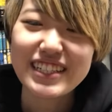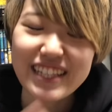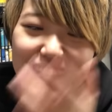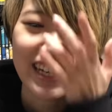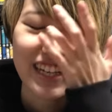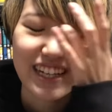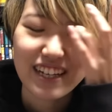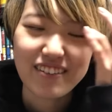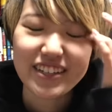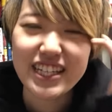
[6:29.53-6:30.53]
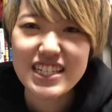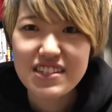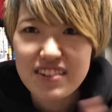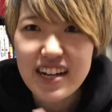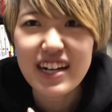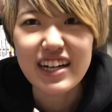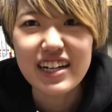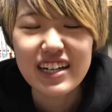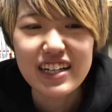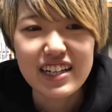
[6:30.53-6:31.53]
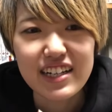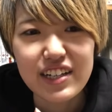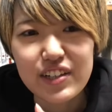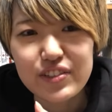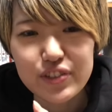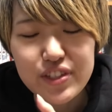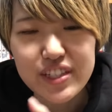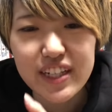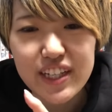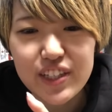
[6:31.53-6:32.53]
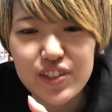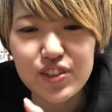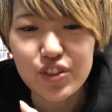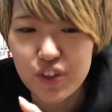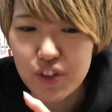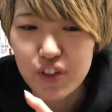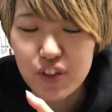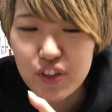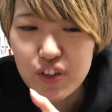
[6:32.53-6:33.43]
で私はどちらかというと「